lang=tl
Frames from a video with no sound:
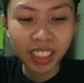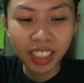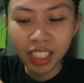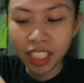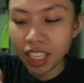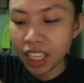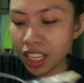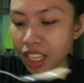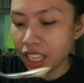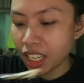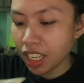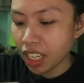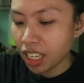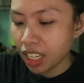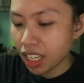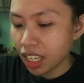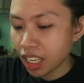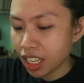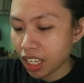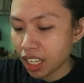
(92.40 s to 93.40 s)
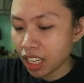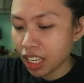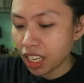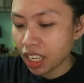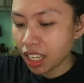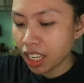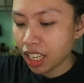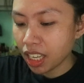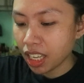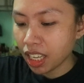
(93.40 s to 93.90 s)

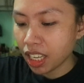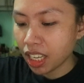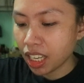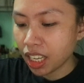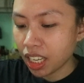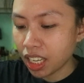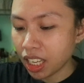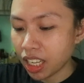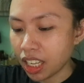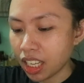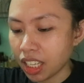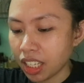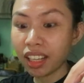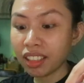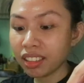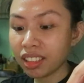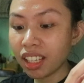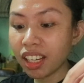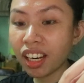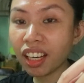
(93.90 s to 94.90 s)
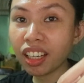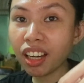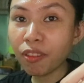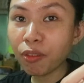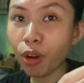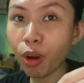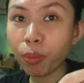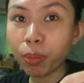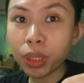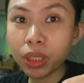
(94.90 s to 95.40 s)
Yehey! Ang hindi lang
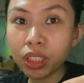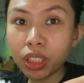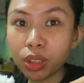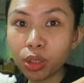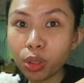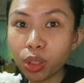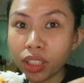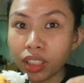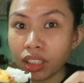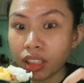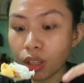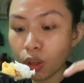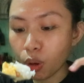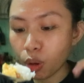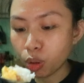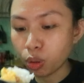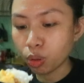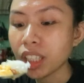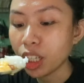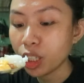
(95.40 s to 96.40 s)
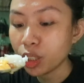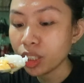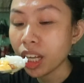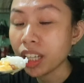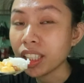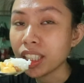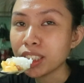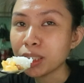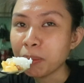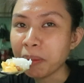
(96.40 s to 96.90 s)
leftover dito yung itlog, tsaka yung
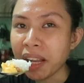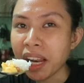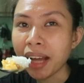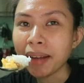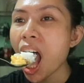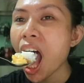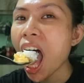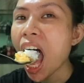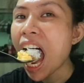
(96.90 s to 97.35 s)
nuggets para.